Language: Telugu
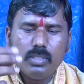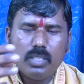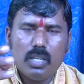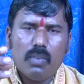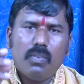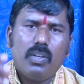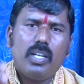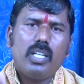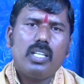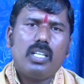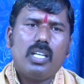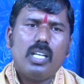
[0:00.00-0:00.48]

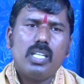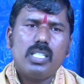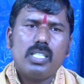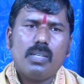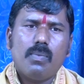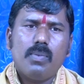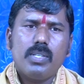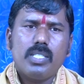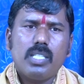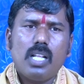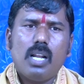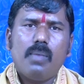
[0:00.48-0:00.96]
ఎవరికి ఏ
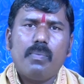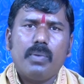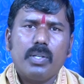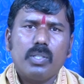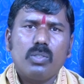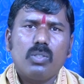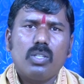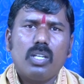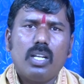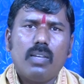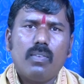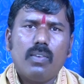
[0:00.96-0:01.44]
సమస్యలు
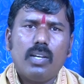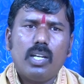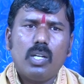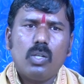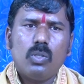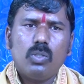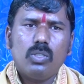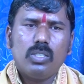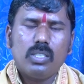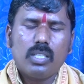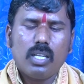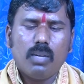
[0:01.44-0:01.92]
పడుతున్న
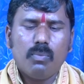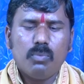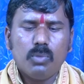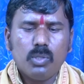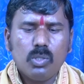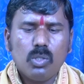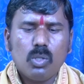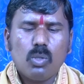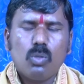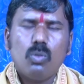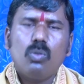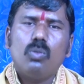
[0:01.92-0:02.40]
వాళ్ళు ఇక
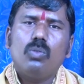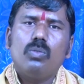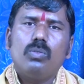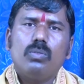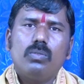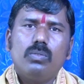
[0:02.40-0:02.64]
ముందుకు